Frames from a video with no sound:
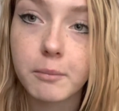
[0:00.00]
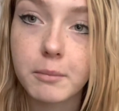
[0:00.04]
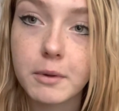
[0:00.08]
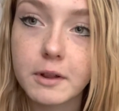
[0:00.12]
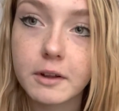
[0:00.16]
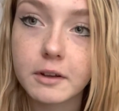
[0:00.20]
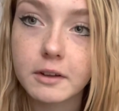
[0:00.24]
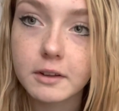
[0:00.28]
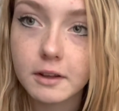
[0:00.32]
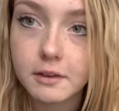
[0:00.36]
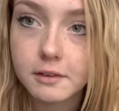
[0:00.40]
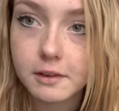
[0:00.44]

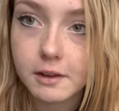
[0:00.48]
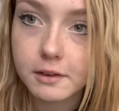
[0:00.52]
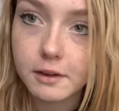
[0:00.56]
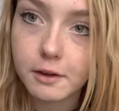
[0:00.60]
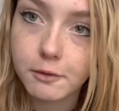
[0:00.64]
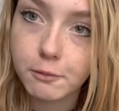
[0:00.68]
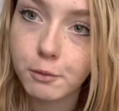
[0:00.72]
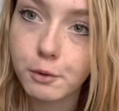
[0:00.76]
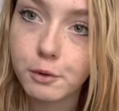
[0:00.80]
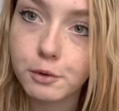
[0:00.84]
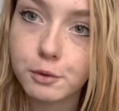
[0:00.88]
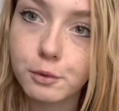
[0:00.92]
pielęgnacja
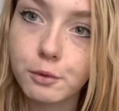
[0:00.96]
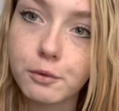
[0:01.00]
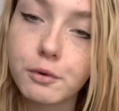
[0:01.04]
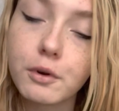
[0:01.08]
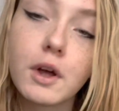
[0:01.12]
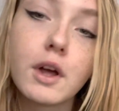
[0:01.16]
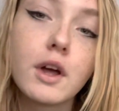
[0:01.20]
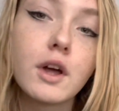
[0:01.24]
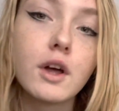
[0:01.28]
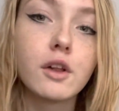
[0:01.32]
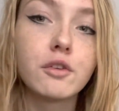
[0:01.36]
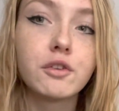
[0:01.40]
tych włosów,
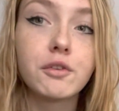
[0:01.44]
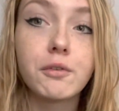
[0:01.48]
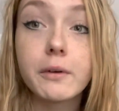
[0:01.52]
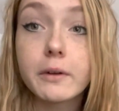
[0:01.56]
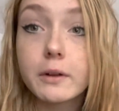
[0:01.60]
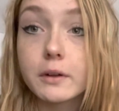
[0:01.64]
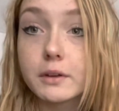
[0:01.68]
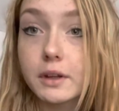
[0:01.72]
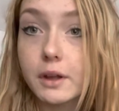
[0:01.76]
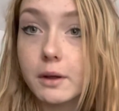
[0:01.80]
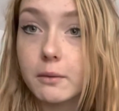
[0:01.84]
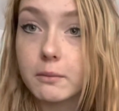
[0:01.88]
czy
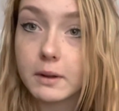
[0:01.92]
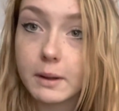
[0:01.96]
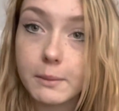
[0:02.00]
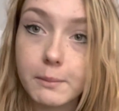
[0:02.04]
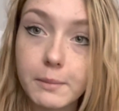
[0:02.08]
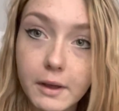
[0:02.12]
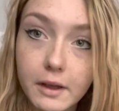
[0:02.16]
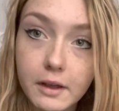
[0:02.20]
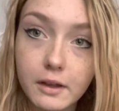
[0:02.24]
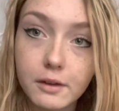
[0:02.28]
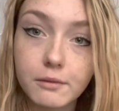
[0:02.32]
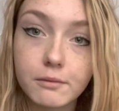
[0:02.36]
wyglądają
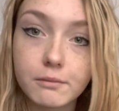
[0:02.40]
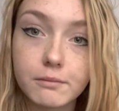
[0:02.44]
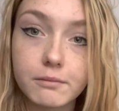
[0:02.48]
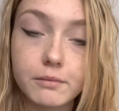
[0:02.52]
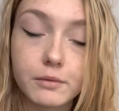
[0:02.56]
lepiej,